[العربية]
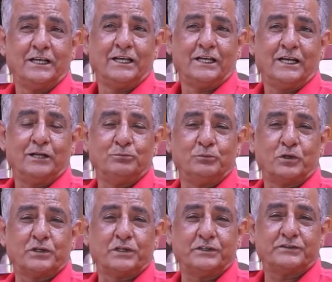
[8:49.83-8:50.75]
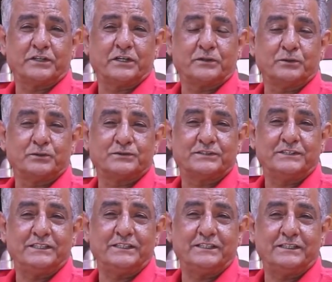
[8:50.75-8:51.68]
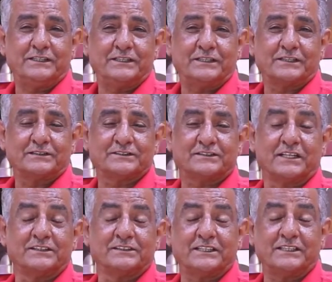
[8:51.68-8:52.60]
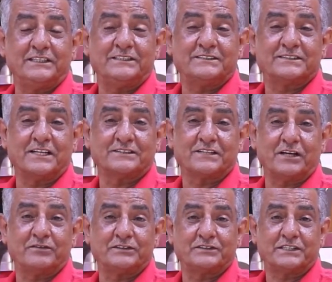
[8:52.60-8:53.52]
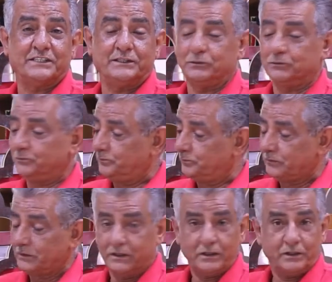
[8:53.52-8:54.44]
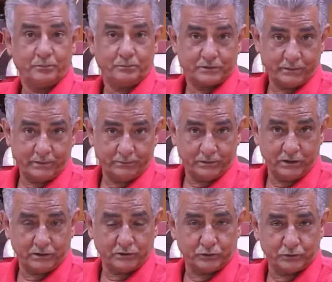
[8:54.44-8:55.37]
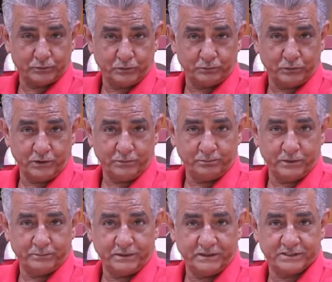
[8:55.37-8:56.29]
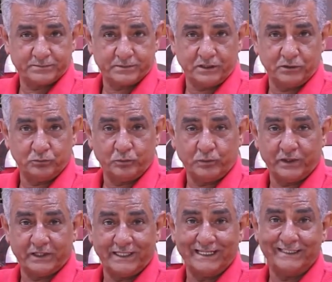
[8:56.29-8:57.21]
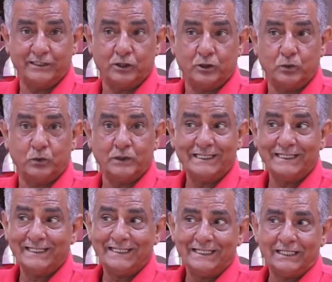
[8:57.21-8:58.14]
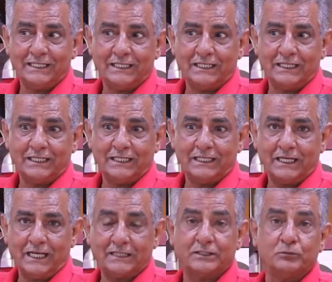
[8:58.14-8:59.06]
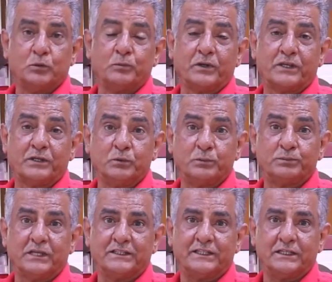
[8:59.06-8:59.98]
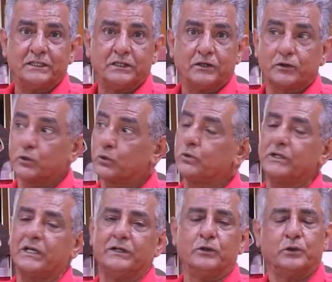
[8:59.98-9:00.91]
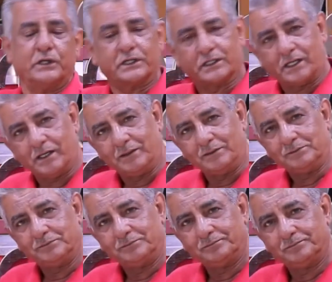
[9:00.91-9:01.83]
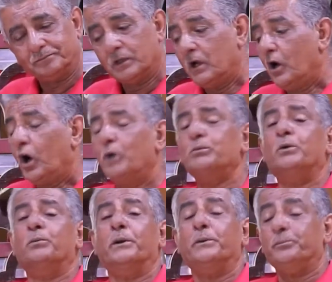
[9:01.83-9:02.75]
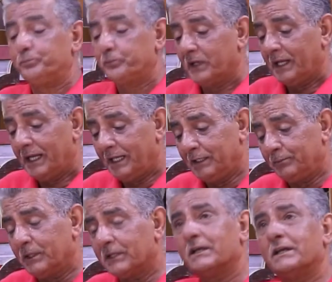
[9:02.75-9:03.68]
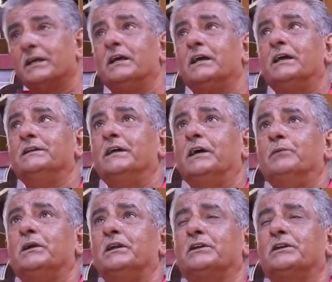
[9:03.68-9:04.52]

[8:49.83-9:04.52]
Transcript: المخرج الروسي قسطنطين سانسافسكي طبعا من الكتب المهمه بالنسبه للممثل انه حتى الممثل المبتدئ ضروري انه يقرا عموما انا مره يعني عملت